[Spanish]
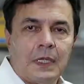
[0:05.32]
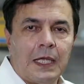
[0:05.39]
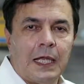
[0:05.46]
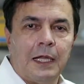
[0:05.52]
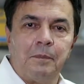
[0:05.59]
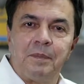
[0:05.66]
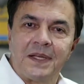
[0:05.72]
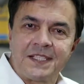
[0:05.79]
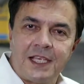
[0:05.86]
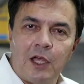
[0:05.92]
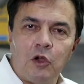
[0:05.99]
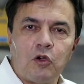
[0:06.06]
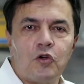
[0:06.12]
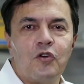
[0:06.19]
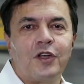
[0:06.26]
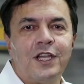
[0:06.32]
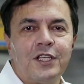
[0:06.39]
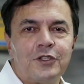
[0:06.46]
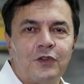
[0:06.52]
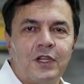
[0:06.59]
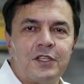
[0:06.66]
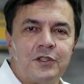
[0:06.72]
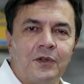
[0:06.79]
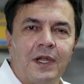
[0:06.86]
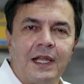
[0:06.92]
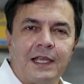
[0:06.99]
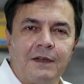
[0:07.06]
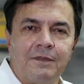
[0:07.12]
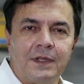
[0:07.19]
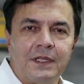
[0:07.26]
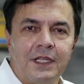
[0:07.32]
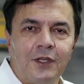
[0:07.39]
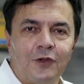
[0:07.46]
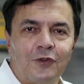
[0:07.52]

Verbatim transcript: El pasado Congreso Nacional Cafetero